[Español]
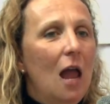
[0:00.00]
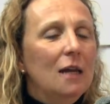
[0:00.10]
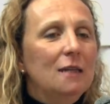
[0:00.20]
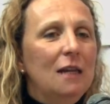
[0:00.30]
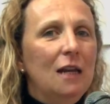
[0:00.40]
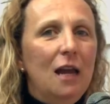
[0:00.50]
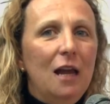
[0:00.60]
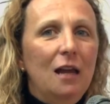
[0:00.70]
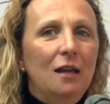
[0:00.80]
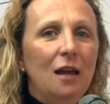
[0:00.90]
Sí,
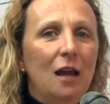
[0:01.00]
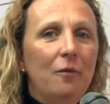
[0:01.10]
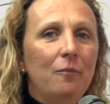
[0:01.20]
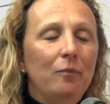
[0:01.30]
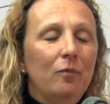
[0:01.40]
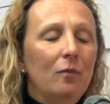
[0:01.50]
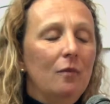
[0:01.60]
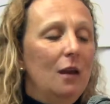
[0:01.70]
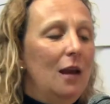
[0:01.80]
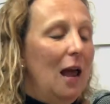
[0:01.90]
este,
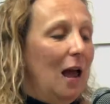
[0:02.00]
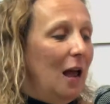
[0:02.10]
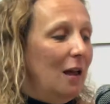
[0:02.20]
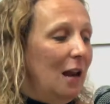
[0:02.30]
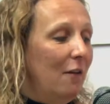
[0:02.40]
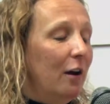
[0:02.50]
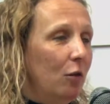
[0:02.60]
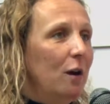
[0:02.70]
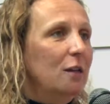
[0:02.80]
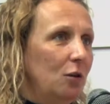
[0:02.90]
las
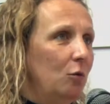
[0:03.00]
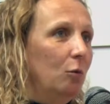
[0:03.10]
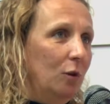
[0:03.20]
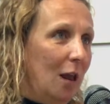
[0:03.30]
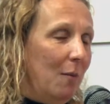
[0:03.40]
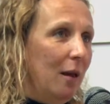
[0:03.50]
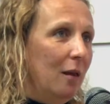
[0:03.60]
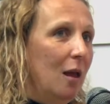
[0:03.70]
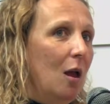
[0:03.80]
verduras son un tema